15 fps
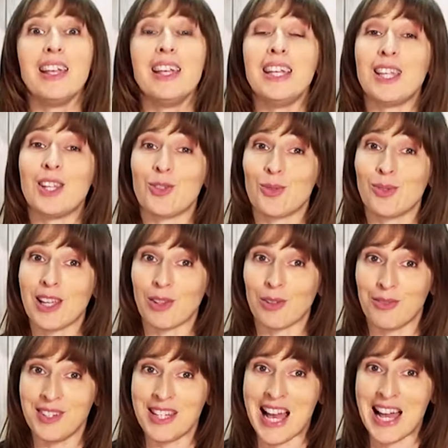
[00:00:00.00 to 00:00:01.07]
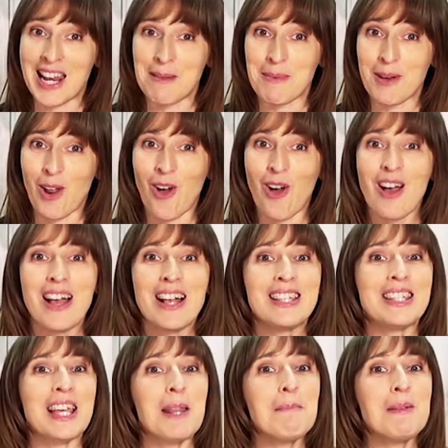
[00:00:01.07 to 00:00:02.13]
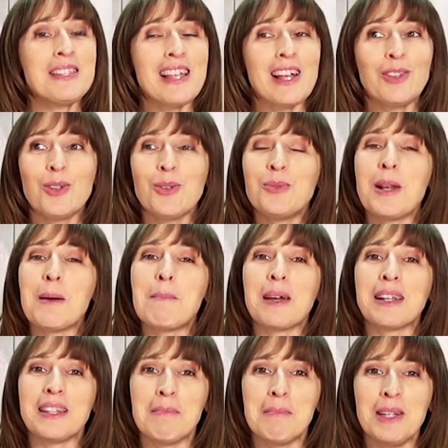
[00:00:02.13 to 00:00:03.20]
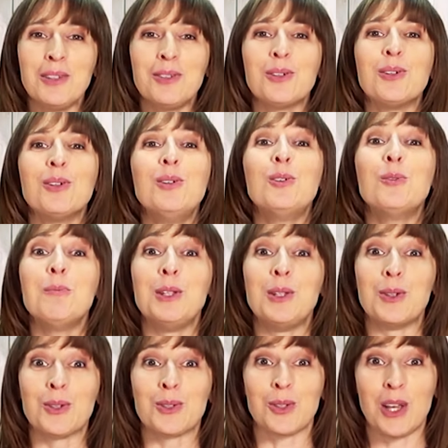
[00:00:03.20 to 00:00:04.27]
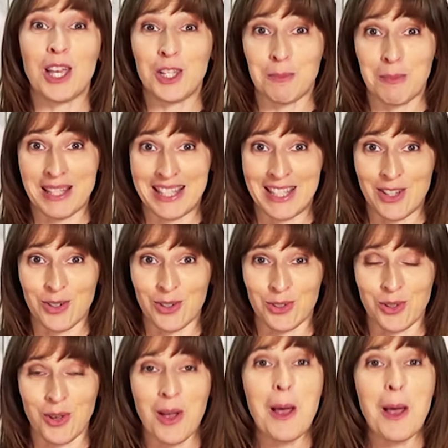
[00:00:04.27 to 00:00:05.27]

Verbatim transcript: Il risultato finale però sarebbe stato un appartamento luminoso e spazioso,